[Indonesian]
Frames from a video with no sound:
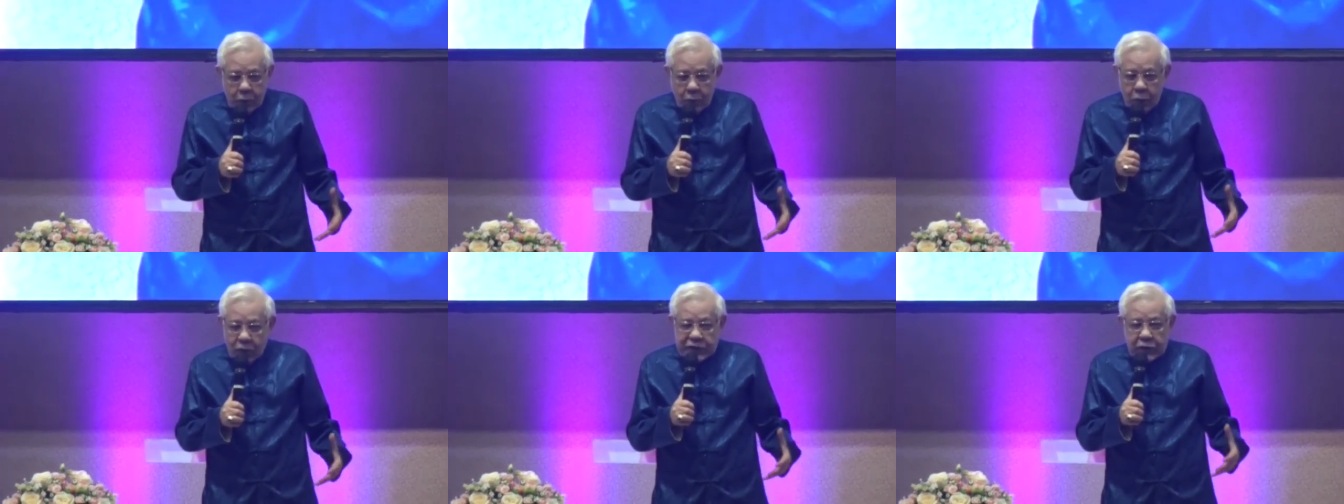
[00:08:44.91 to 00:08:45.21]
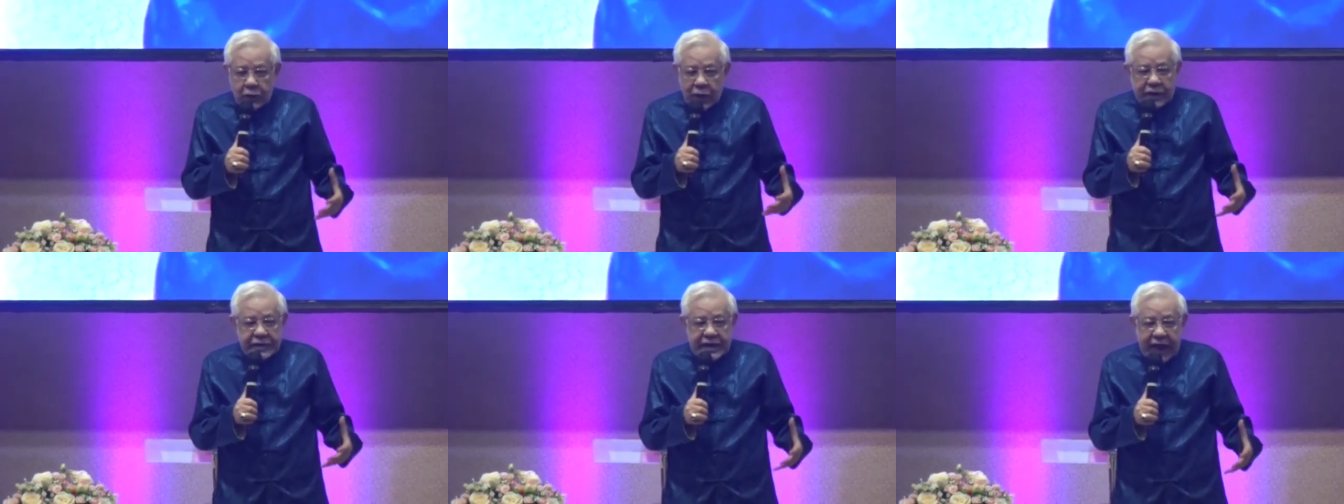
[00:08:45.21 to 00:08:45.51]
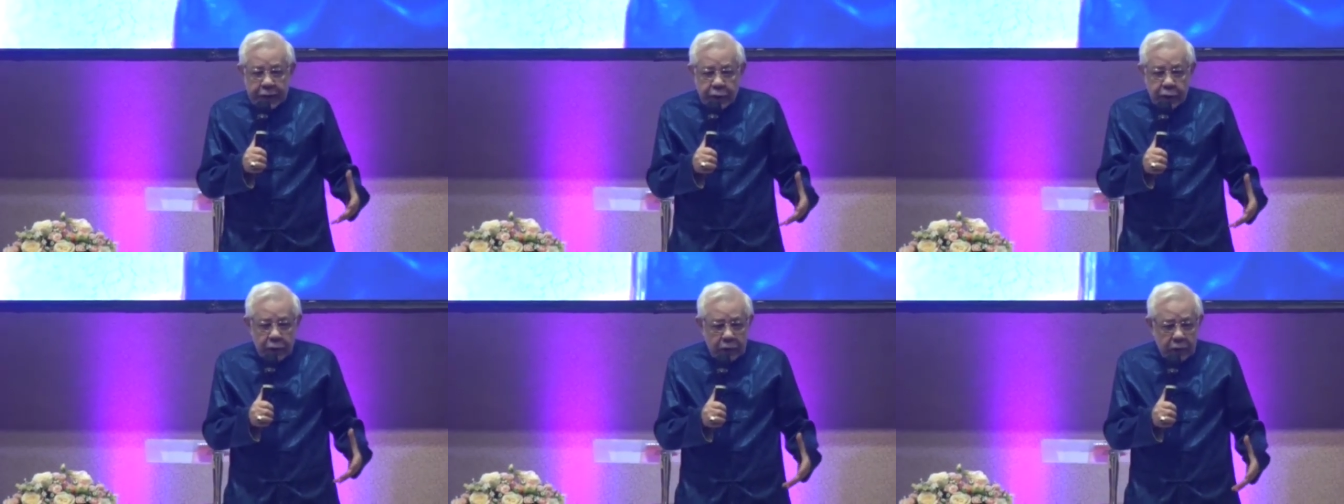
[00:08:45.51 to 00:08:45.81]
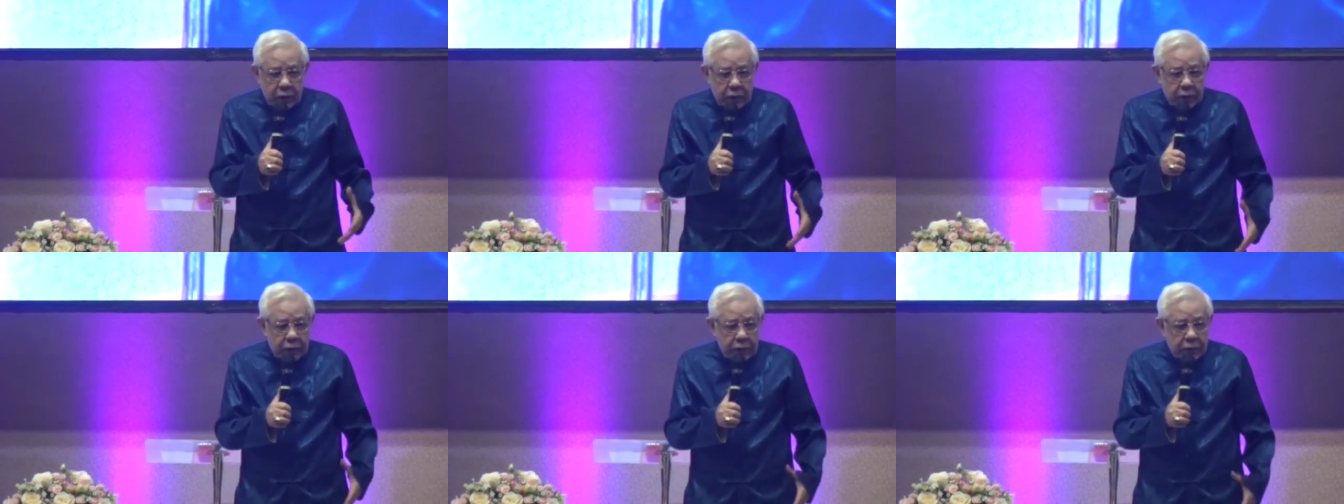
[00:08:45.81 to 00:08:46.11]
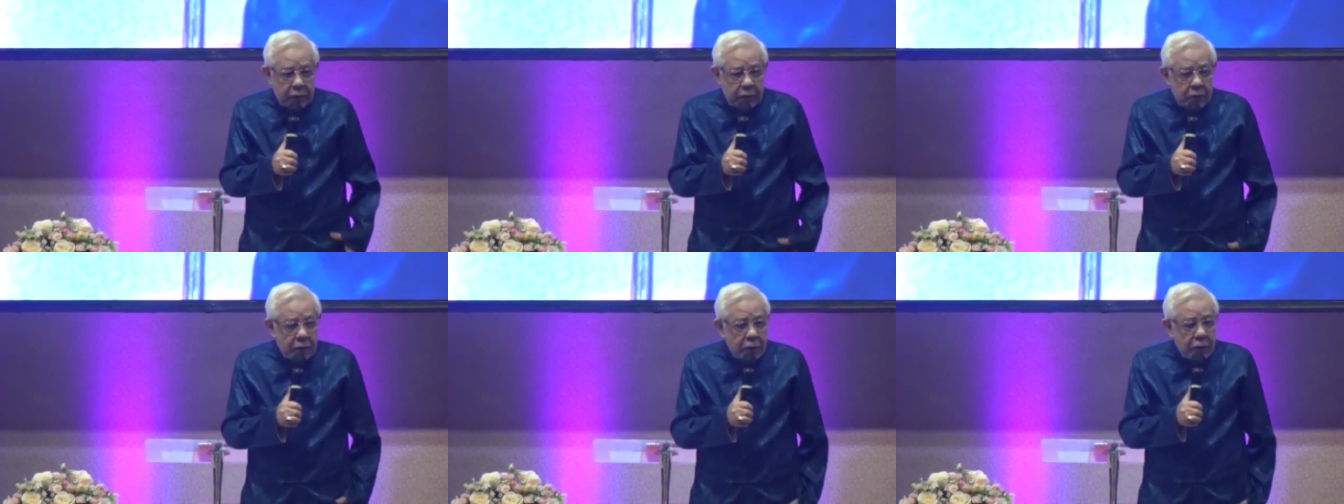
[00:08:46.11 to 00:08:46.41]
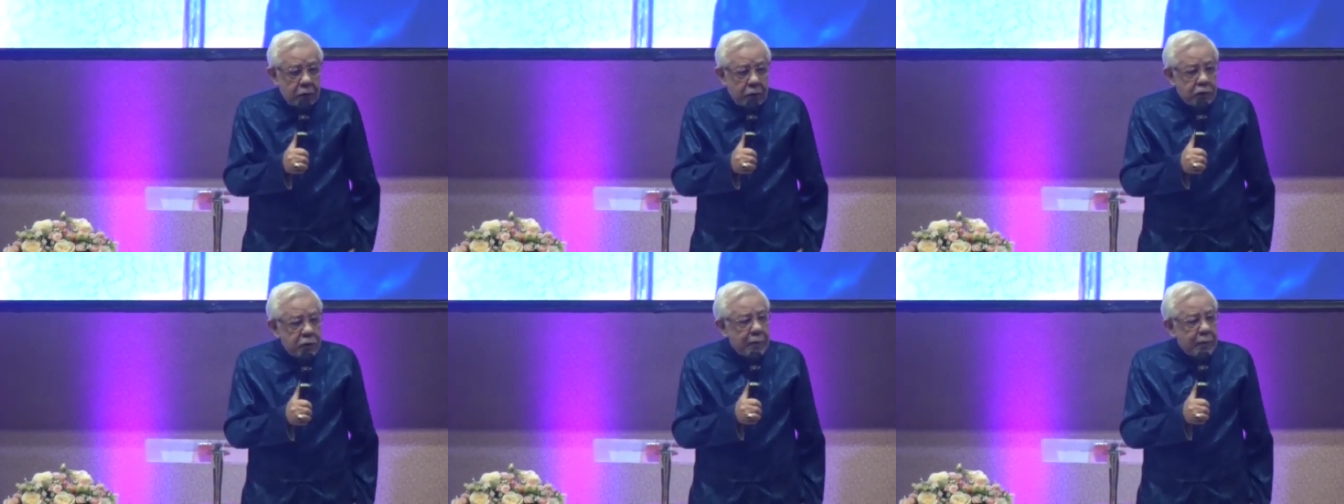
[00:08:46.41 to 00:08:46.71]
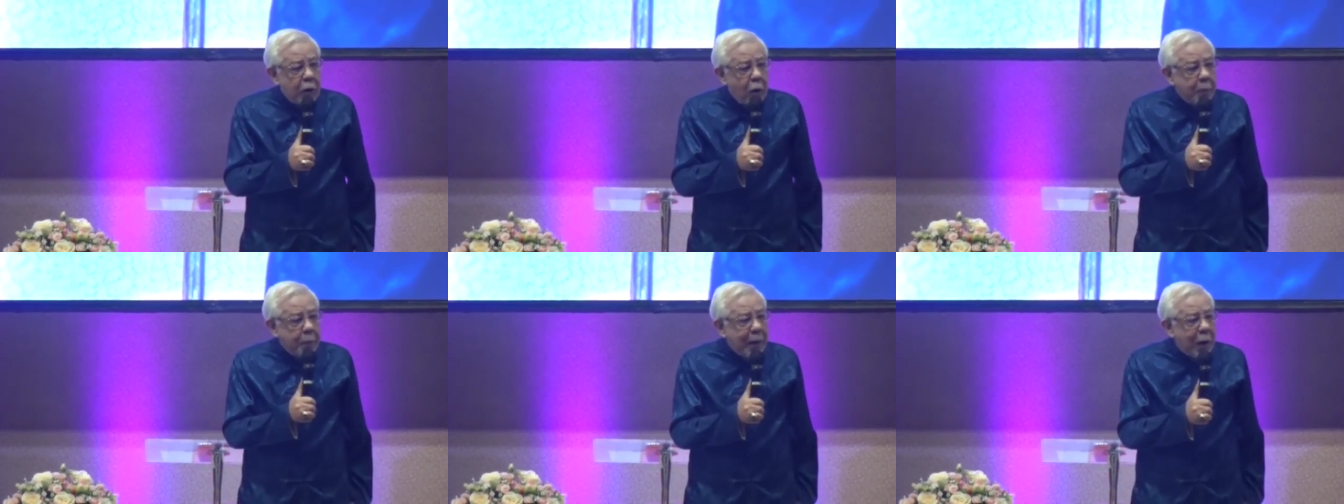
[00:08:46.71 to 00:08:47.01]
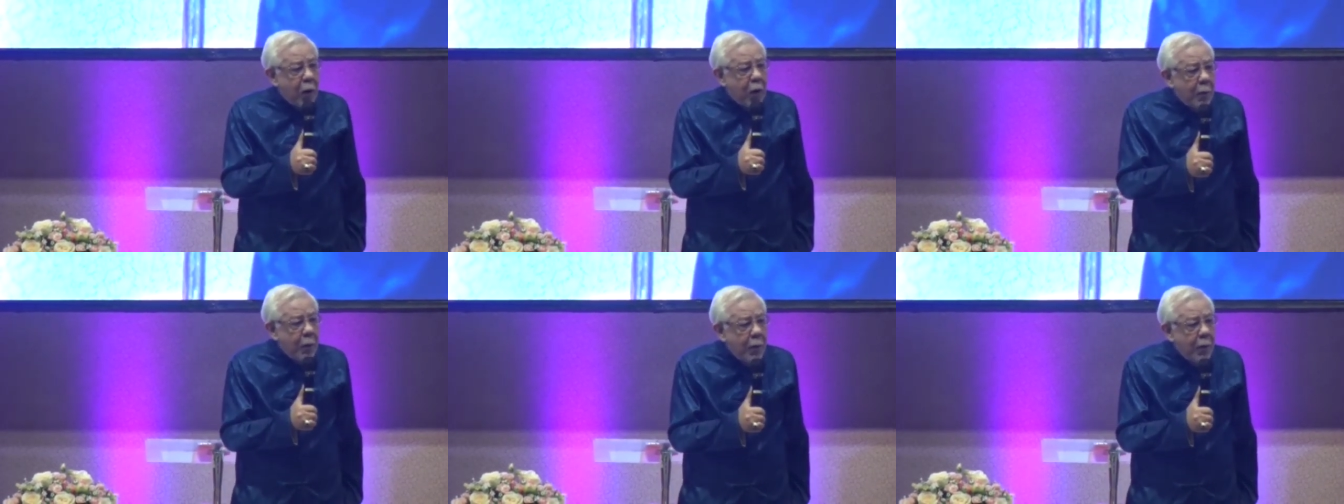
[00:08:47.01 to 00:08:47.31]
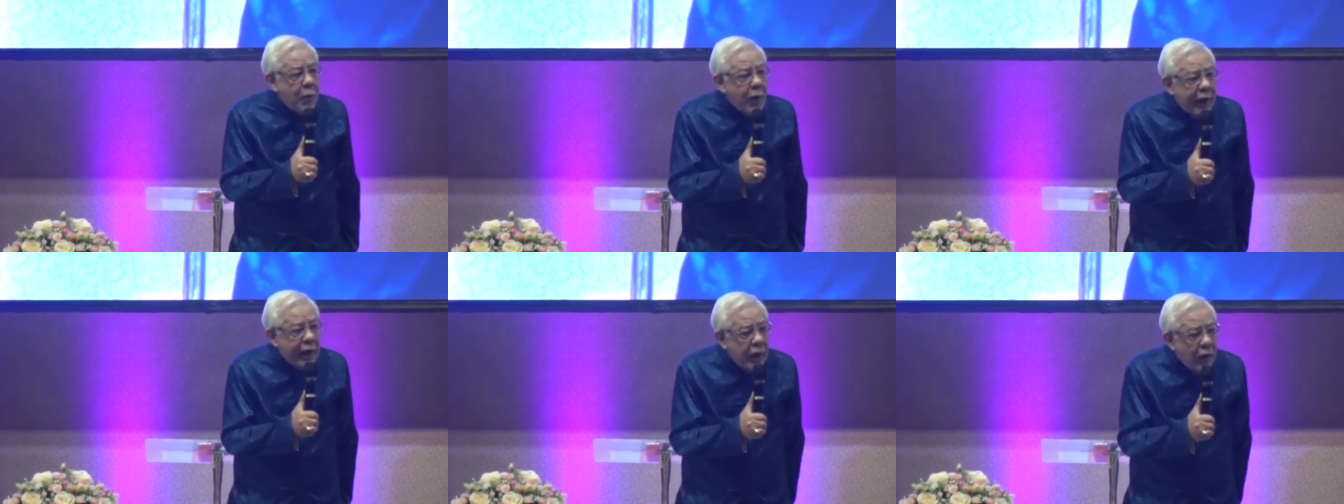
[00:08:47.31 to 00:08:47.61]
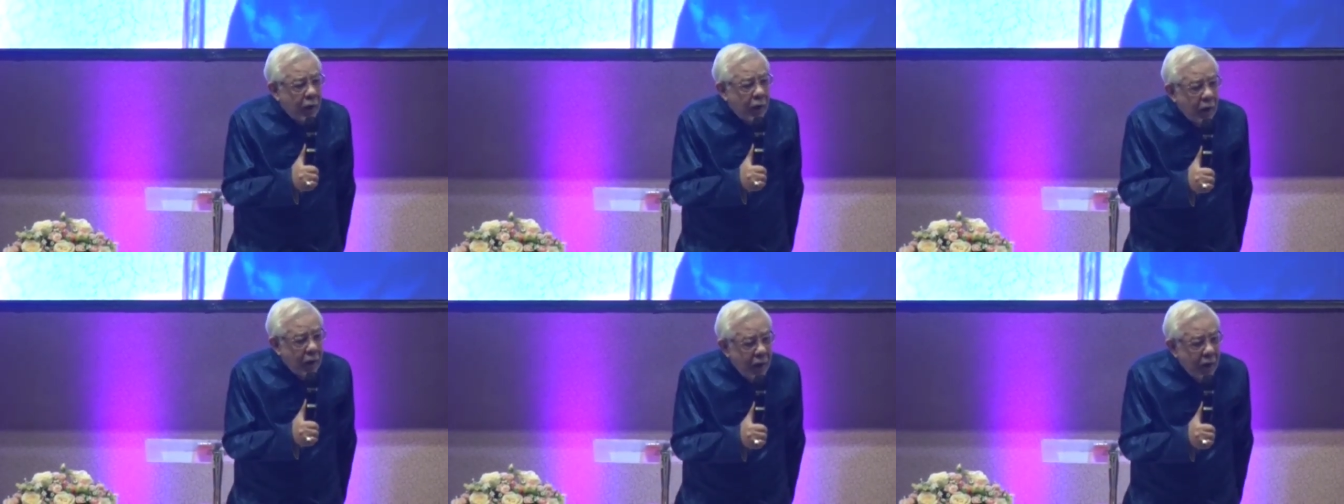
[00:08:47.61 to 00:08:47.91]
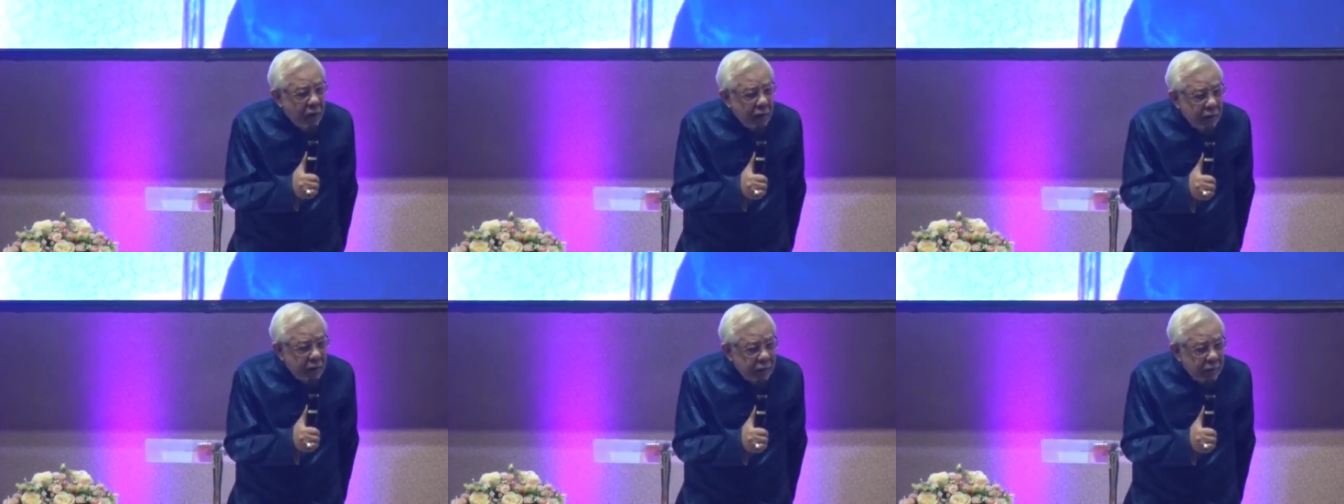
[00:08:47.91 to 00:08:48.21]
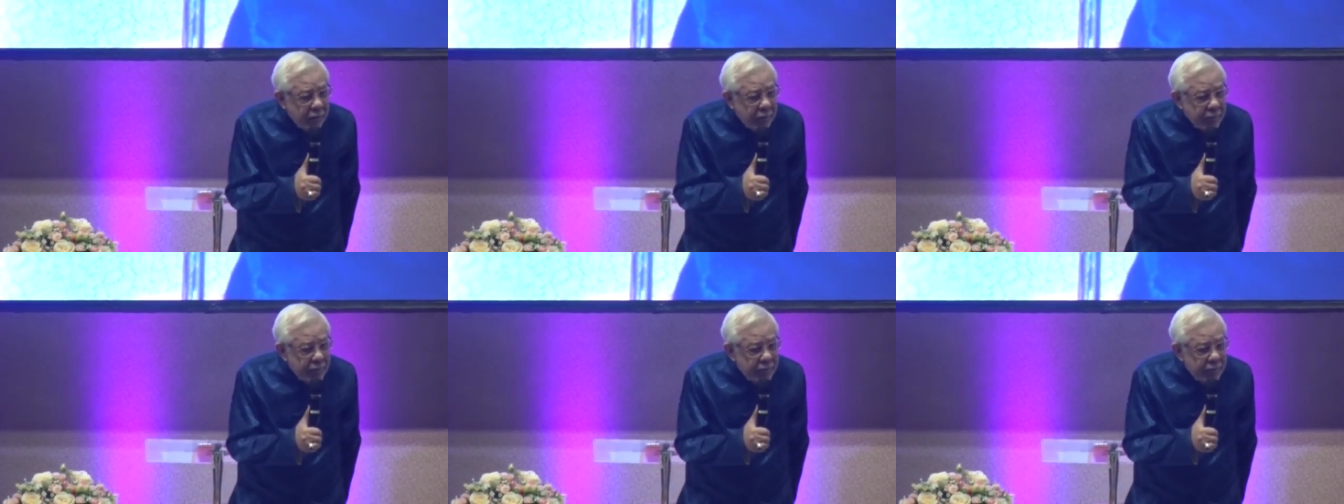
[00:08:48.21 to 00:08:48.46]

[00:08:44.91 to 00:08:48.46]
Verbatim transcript: Gue sih orang jadul loh. Cuman opa ngomong boleh dong.